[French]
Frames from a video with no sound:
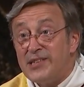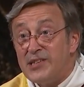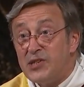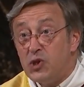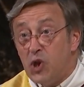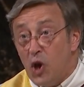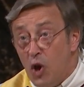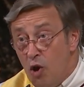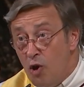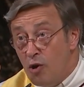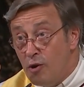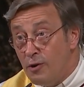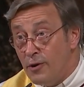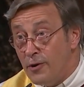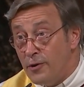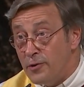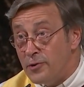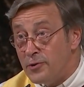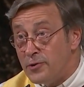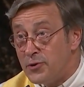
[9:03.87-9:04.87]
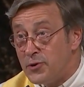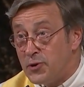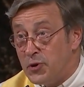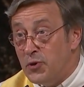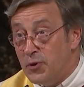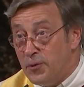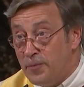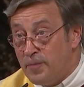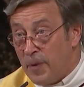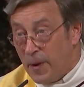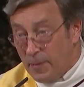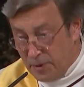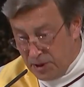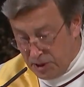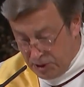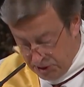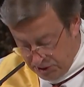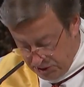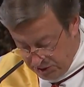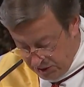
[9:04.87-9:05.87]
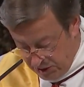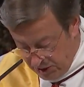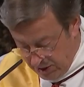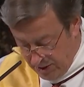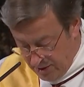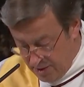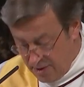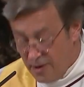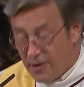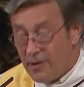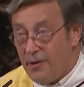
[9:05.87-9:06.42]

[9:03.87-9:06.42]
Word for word: seule culpabilité,